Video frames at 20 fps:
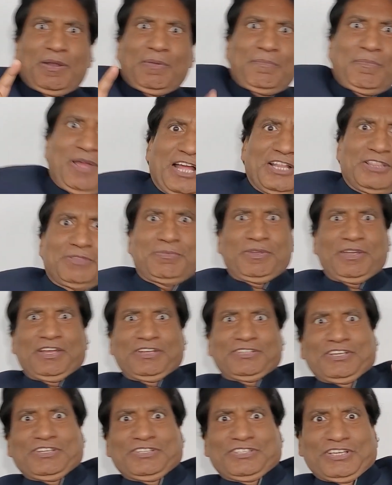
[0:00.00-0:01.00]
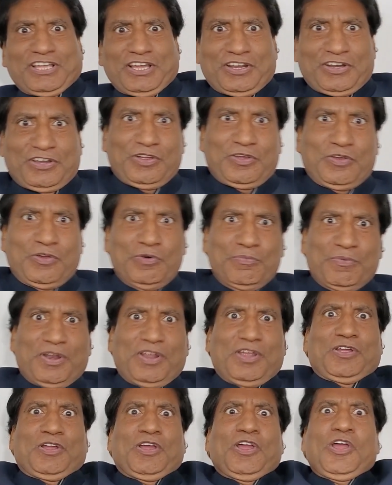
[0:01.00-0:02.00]
लंबे आदमी ऐसे ऐसे करके घूम
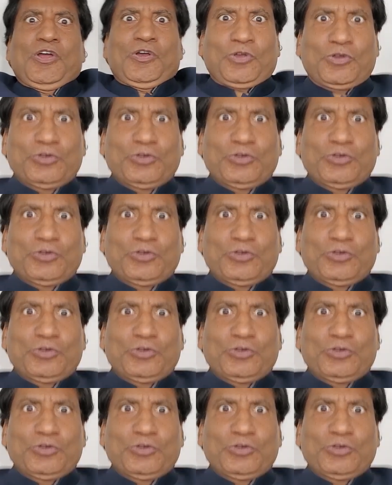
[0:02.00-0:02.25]
रहे हैं